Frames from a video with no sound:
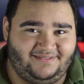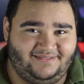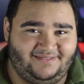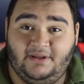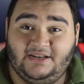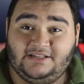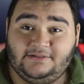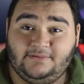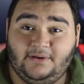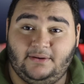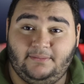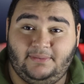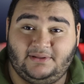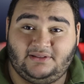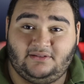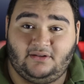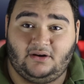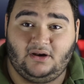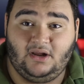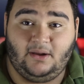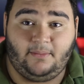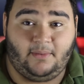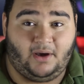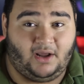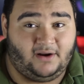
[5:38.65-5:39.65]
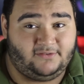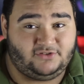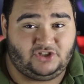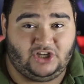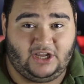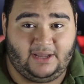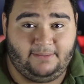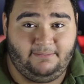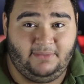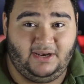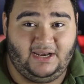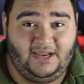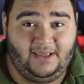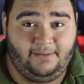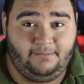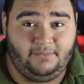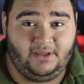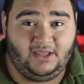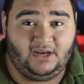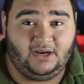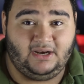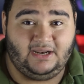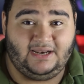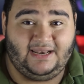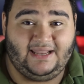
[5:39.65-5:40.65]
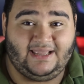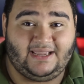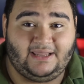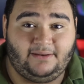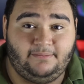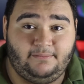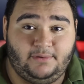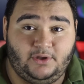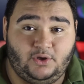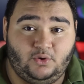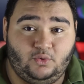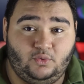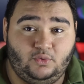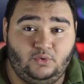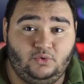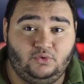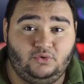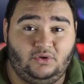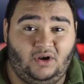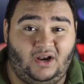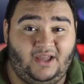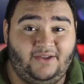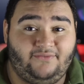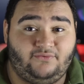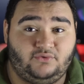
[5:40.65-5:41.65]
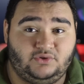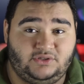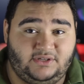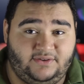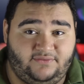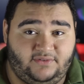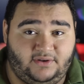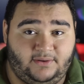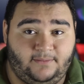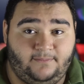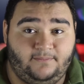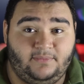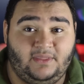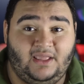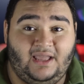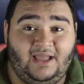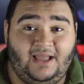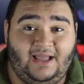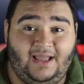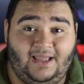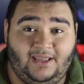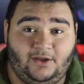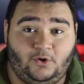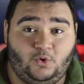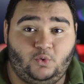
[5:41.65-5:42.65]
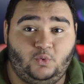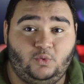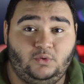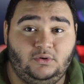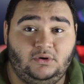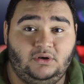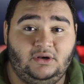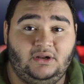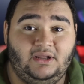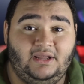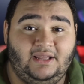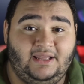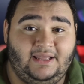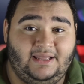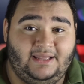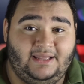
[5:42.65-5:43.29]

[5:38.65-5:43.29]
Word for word: بالنسبه للبطاريه معرفش كام ملي امبير لكن بيقولوا ان الايفون 7 هيكون